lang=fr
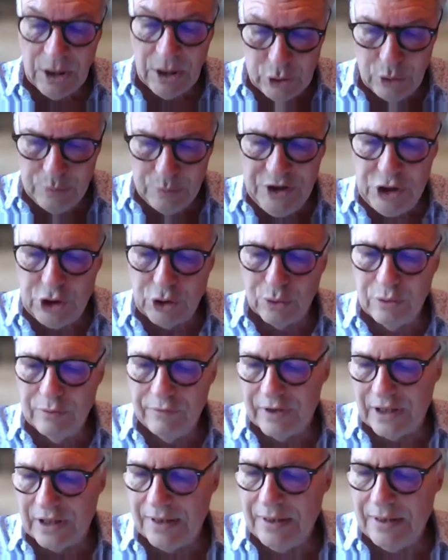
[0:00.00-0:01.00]
de Michaud,
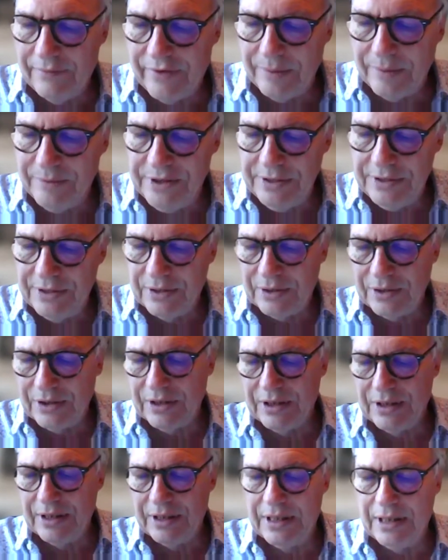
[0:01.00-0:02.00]
voilà, la famille
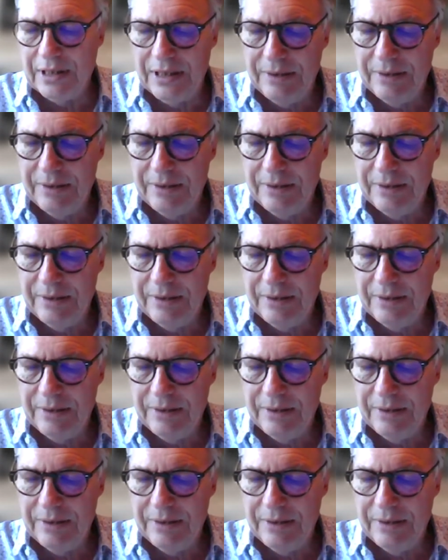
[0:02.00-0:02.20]
euh,